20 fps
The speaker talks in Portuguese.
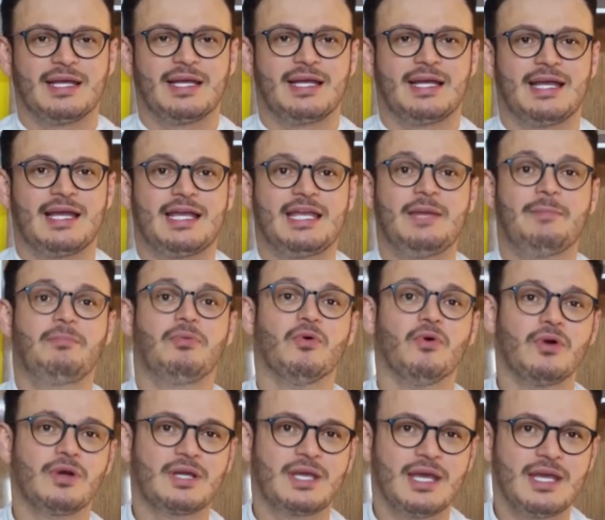É, e
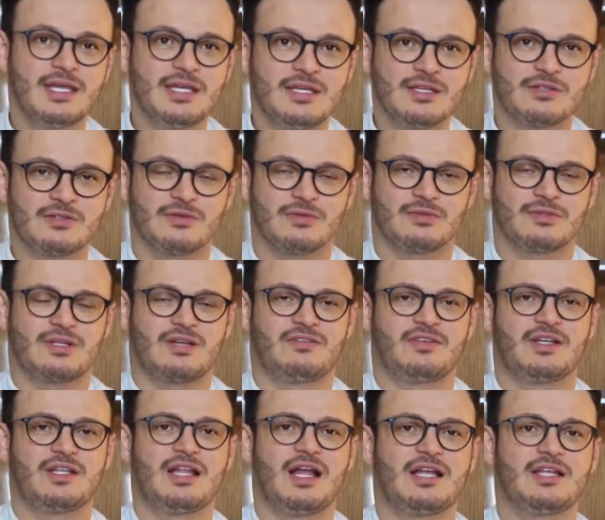por que isso? Na
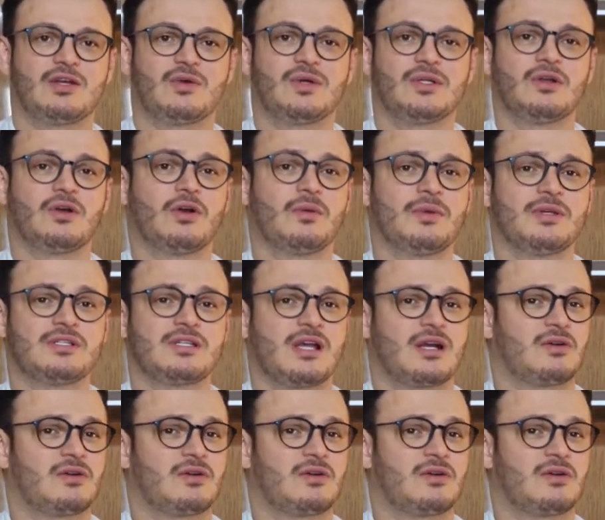verdade, quando eu comecei a